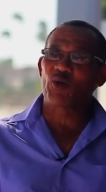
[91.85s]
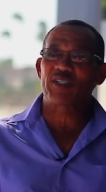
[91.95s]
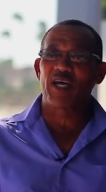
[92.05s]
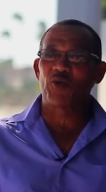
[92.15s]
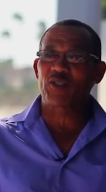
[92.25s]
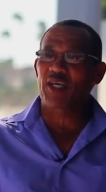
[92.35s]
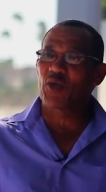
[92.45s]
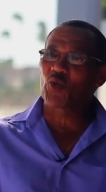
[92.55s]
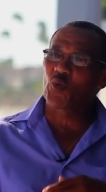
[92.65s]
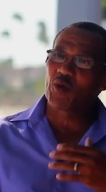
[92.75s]
los años que
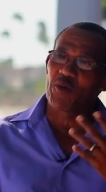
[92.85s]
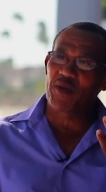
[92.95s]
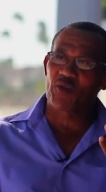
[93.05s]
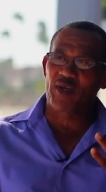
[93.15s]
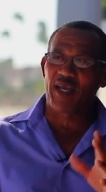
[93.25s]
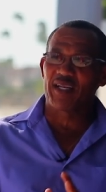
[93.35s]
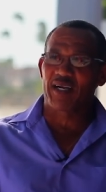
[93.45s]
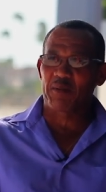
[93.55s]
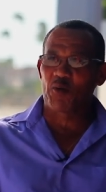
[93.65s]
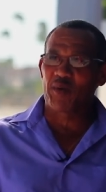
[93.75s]
yo estuve viviendo allá en
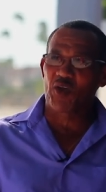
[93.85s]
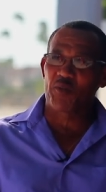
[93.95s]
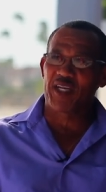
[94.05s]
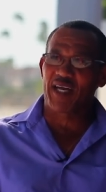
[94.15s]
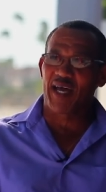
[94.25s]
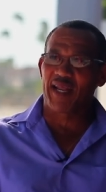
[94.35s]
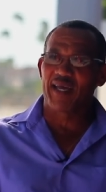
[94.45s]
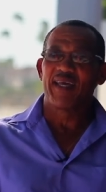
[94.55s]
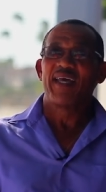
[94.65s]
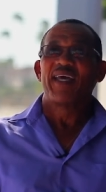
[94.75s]
la República Dominicana.